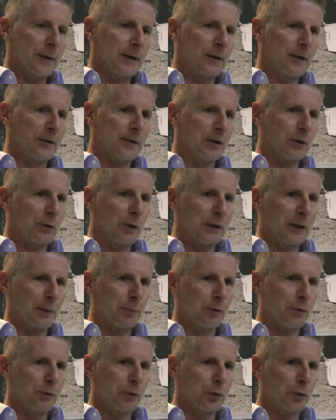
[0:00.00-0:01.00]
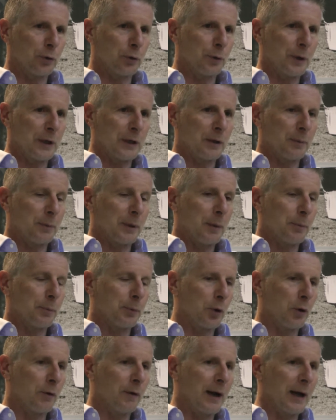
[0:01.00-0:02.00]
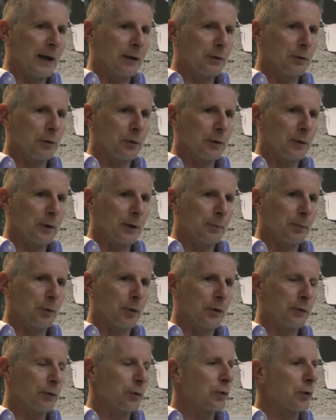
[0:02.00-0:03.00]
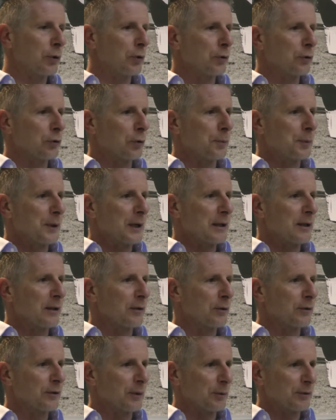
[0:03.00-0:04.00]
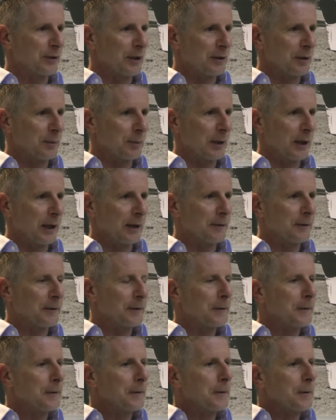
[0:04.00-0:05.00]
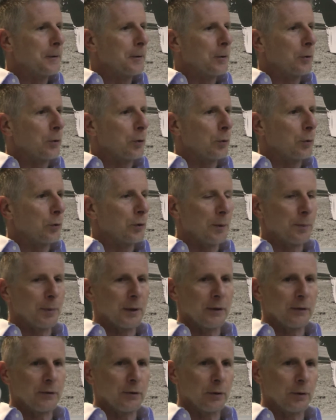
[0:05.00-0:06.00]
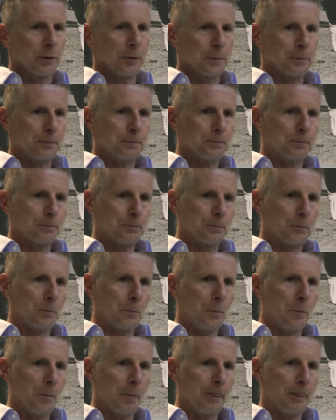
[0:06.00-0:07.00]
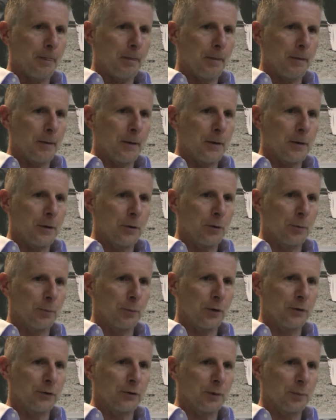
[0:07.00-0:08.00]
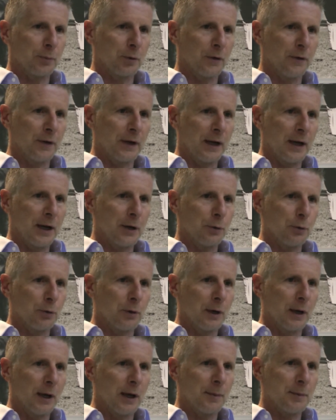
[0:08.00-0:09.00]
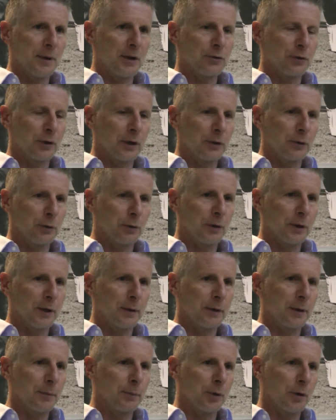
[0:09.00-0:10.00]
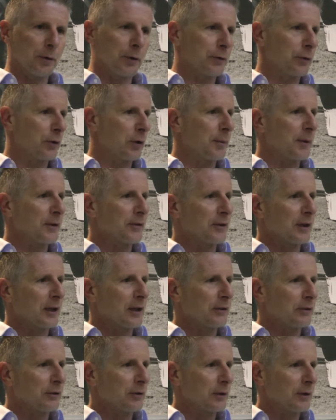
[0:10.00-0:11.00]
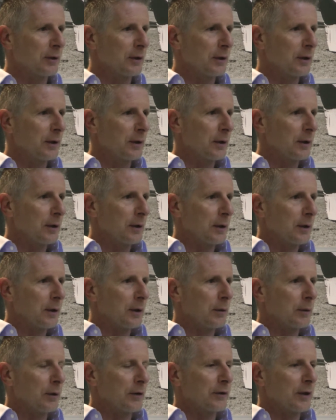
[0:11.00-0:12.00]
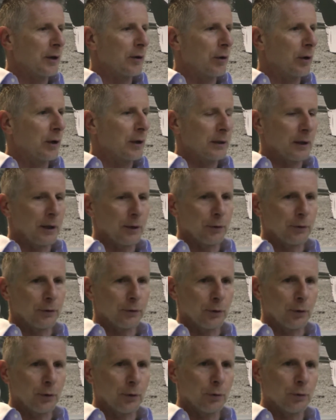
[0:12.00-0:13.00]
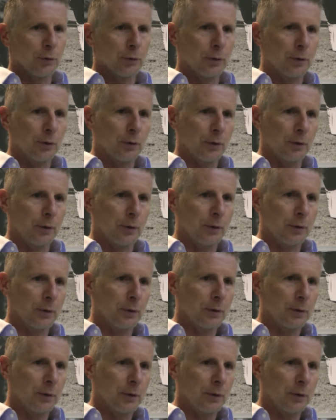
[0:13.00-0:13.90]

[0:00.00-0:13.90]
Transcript: è stato anche un po' fortuito, abbiamo provato e poi su due contropiedi non siamo stati bravi comunque penso io non posso rimproverare nulla ai miei giocatori, rimprovero solo a me stesso. Questa volta non sono uno